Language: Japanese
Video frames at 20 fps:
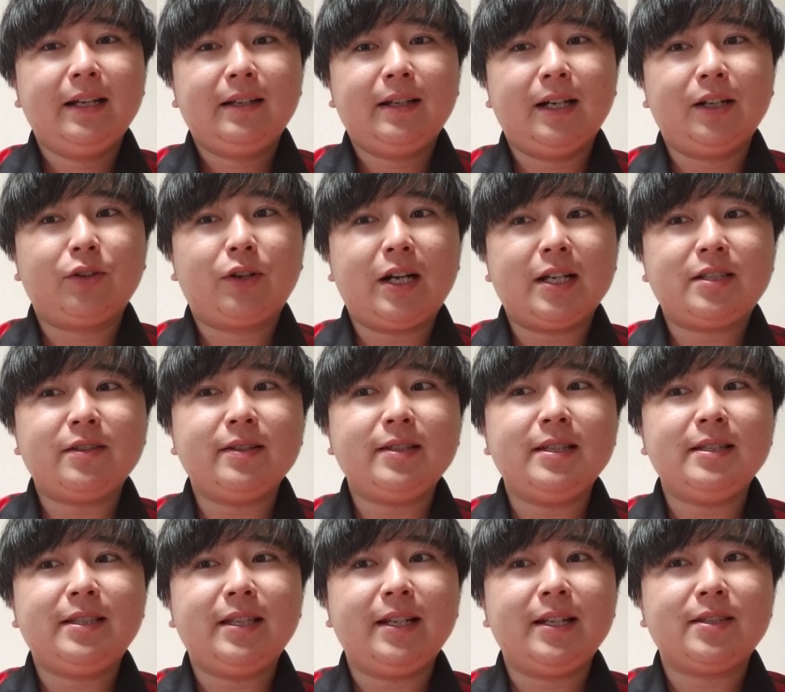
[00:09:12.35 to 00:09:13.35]
あの、柏
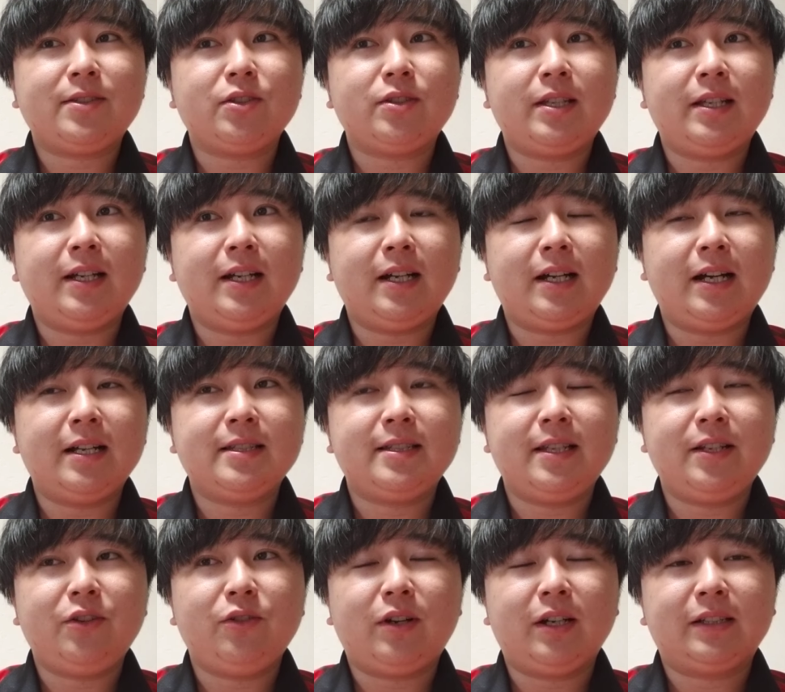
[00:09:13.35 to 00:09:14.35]
戦セレッソ戦が完
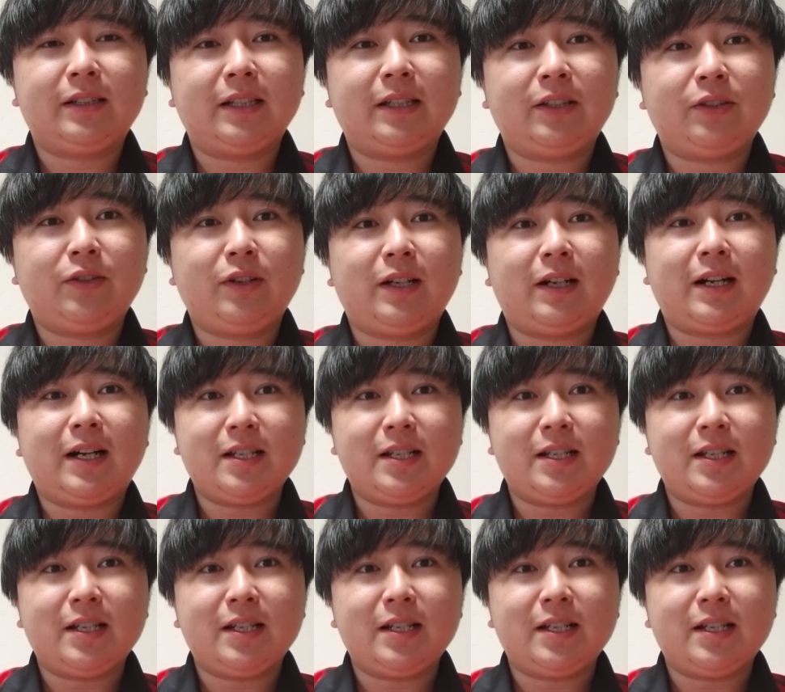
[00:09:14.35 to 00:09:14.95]
全に良かったっていうか、